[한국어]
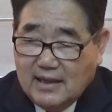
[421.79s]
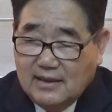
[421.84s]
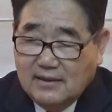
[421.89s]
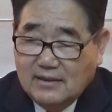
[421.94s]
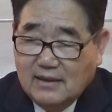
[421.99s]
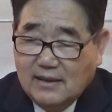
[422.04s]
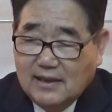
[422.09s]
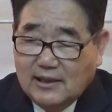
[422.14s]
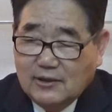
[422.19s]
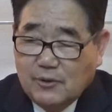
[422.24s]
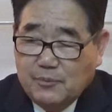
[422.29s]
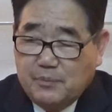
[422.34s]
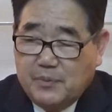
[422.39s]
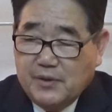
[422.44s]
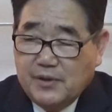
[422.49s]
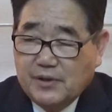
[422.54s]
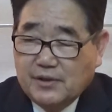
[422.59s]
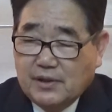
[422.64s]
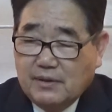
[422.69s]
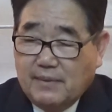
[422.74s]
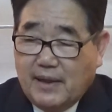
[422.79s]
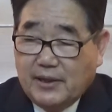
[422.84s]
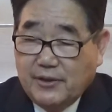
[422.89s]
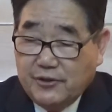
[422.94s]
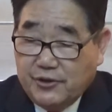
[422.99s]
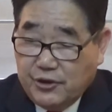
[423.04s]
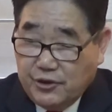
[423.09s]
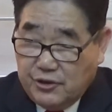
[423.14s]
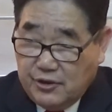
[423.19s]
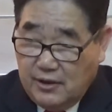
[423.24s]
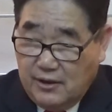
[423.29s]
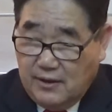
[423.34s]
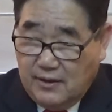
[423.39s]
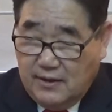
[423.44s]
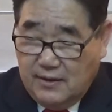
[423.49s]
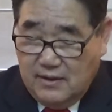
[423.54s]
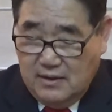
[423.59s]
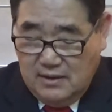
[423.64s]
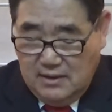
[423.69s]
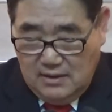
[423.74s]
흙을 가득 빚어서 만드셨죠.